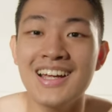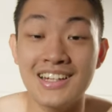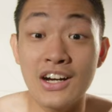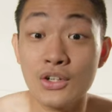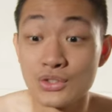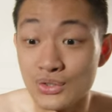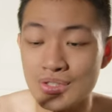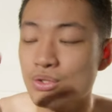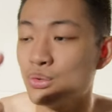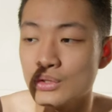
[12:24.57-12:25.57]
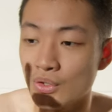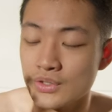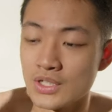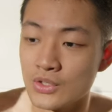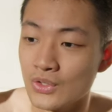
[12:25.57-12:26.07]
然后重点是我头
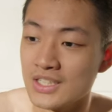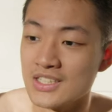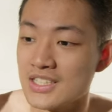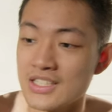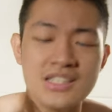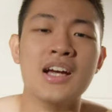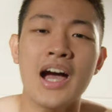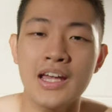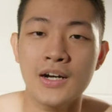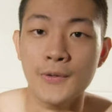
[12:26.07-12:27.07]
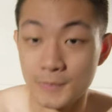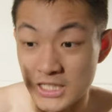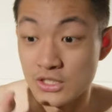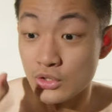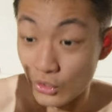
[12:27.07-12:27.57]
上有冷气，这个还好；但
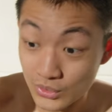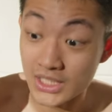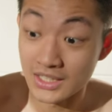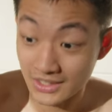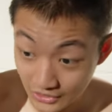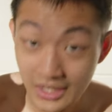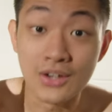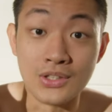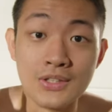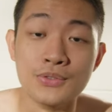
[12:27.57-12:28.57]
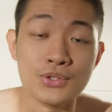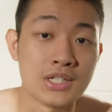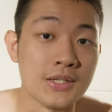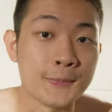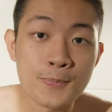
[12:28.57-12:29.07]
是头上也有电风
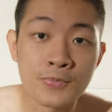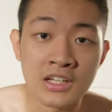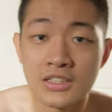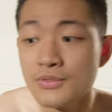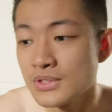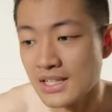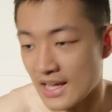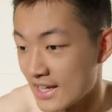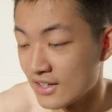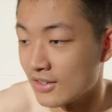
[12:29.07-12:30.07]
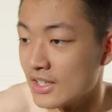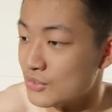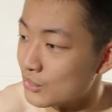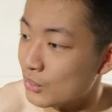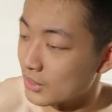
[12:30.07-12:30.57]
扇，电风扇还好啊，因
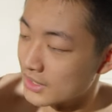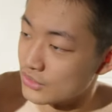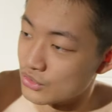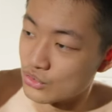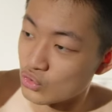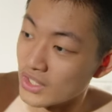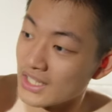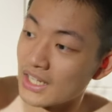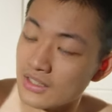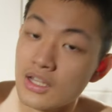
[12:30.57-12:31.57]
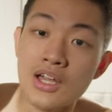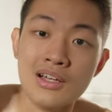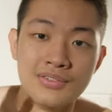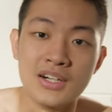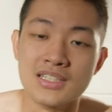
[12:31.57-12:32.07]
为我可以去转它的
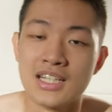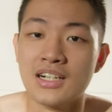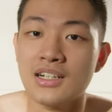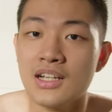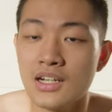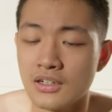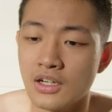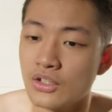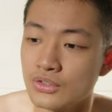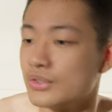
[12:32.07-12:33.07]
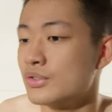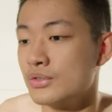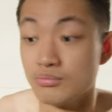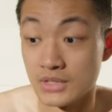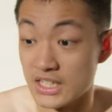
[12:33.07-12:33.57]
方向，然后就是
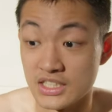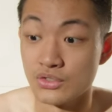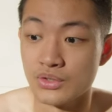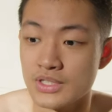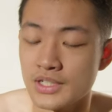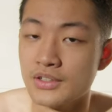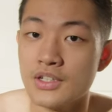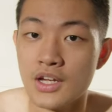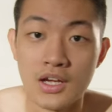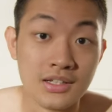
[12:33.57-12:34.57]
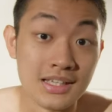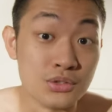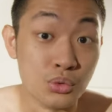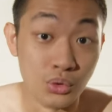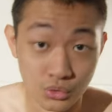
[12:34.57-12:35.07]
开心睡觉。但是
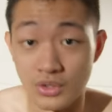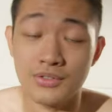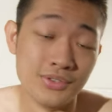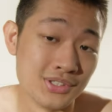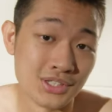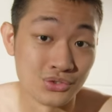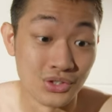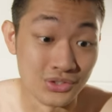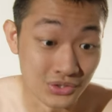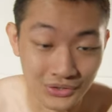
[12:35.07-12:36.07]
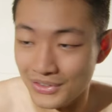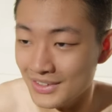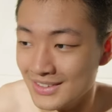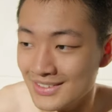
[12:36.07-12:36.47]
我转的方向转错了，